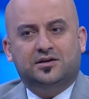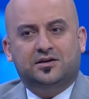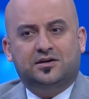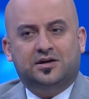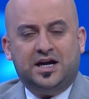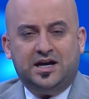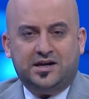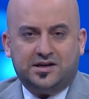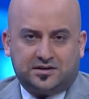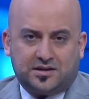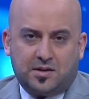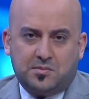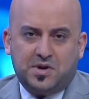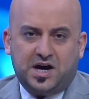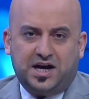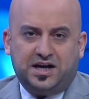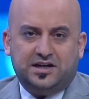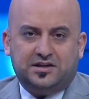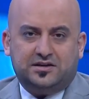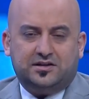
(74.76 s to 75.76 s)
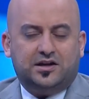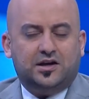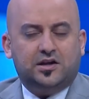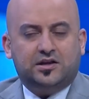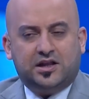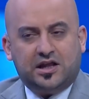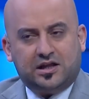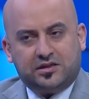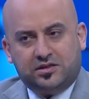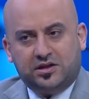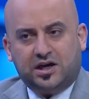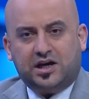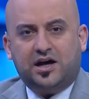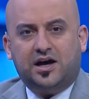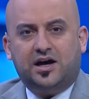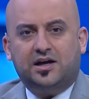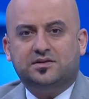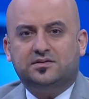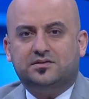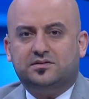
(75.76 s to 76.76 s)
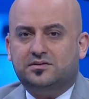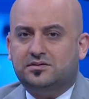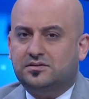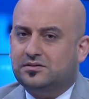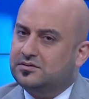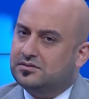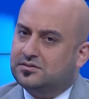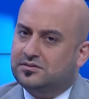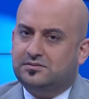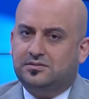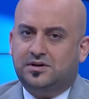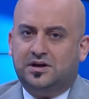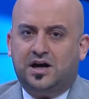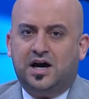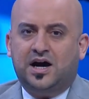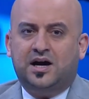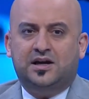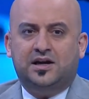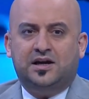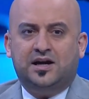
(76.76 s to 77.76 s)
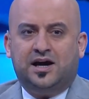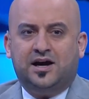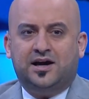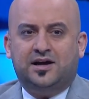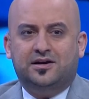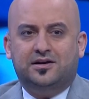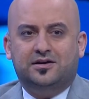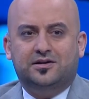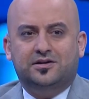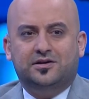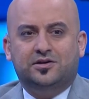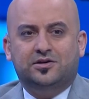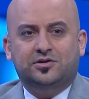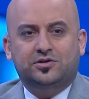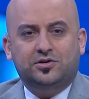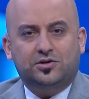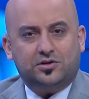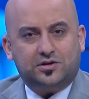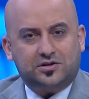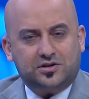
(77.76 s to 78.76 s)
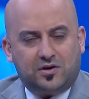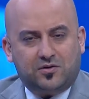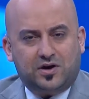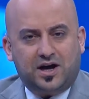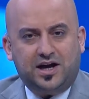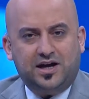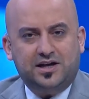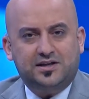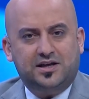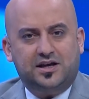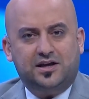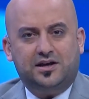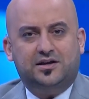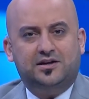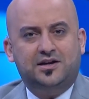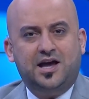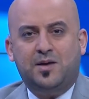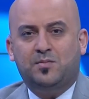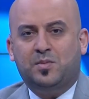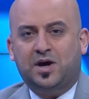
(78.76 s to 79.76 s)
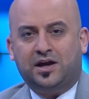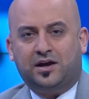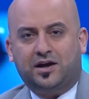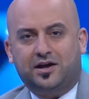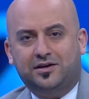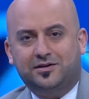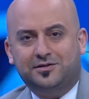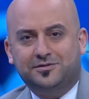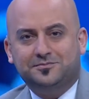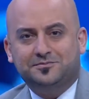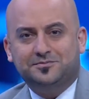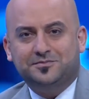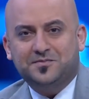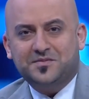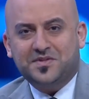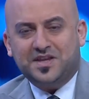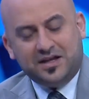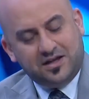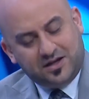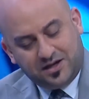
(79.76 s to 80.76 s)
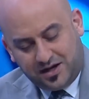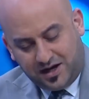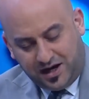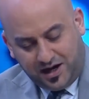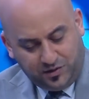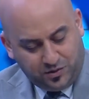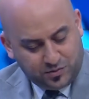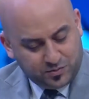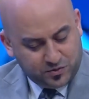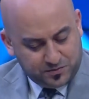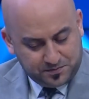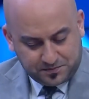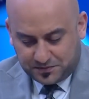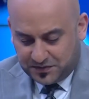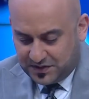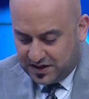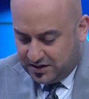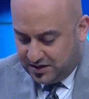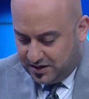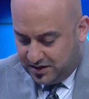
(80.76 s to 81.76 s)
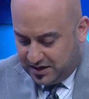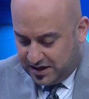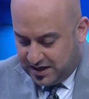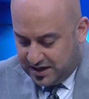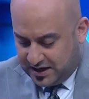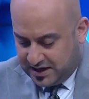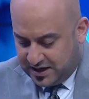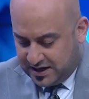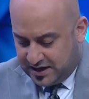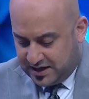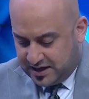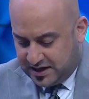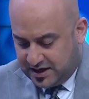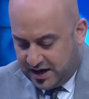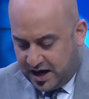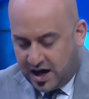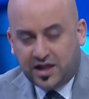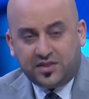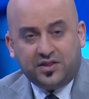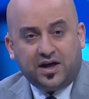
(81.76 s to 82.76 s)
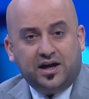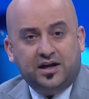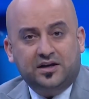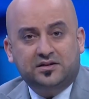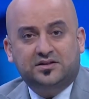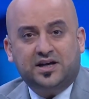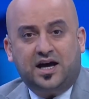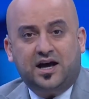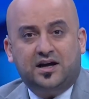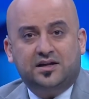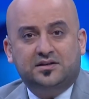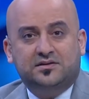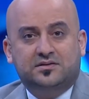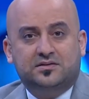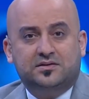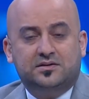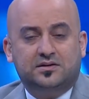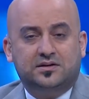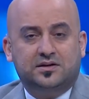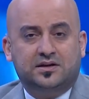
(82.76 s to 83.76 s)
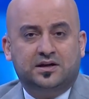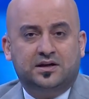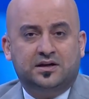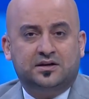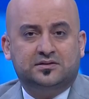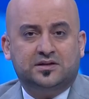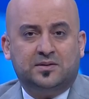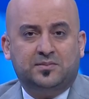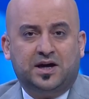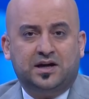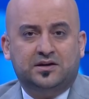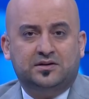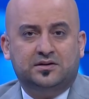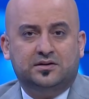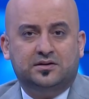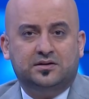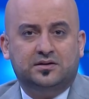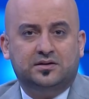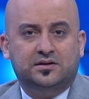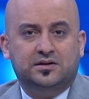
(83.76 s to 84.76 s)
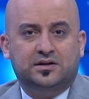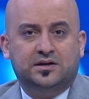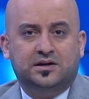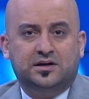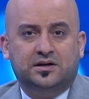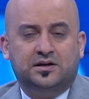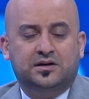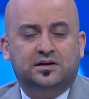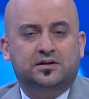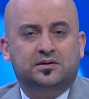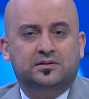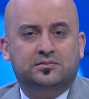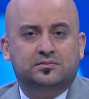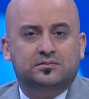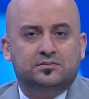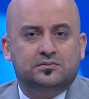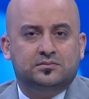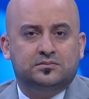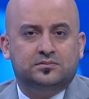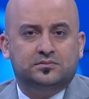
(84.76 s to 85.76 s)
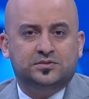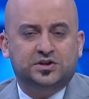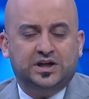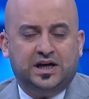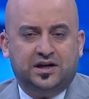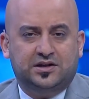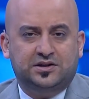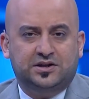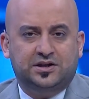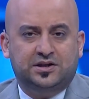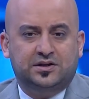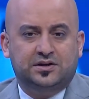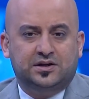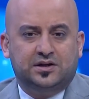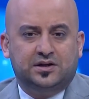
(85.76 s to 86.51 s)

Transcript: احنا طماعين ثلاث نقاط عال العال نقطة واحدة نعم الله على العموم آه، أعضاء الاتحاد آه، طبعا آه، يعني